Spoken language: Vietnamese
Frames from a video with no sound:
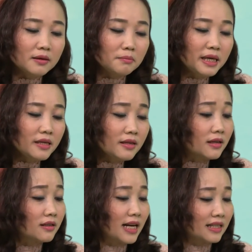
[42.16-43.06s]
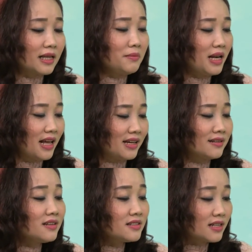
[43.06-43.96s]
Bây giờ lại thêm lễ
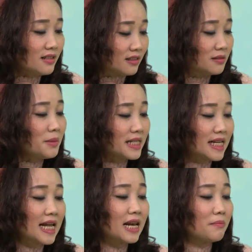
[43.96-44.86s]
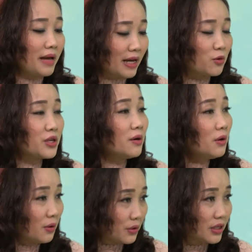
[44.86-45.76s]
Đức Trinh Nữ Maria là mẹ của giáo
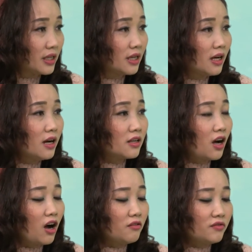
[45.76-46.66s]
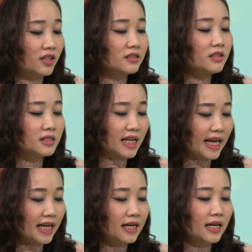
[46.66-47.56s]
hội. Con vẫn thường
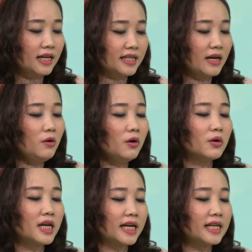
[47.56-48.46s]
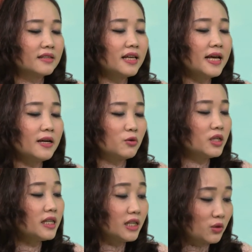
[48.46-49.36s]
nghe giáo hội là hiền thê của
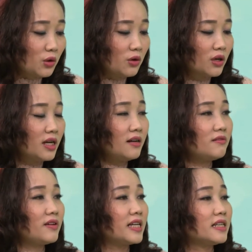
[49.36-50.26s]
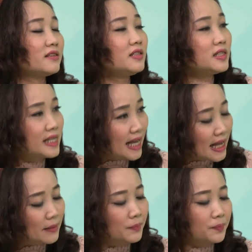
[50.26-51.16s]
Đức Kitô. Vậy thưa
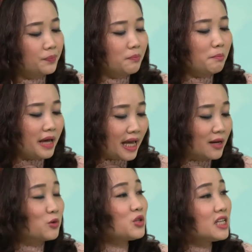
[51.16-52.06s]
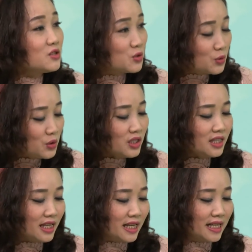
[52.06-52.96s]
cha, mẹ của Thiên Chúa
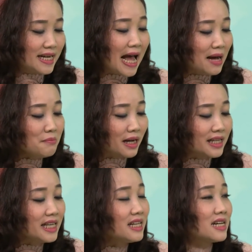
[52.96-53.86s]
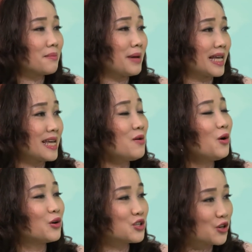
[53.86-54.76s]
thì đã mặc nhiên là mẹ giáo
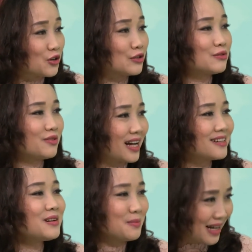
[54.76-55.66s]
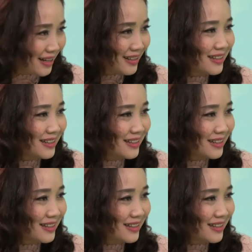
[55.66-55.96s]
hội rồi, phải không ạ? À?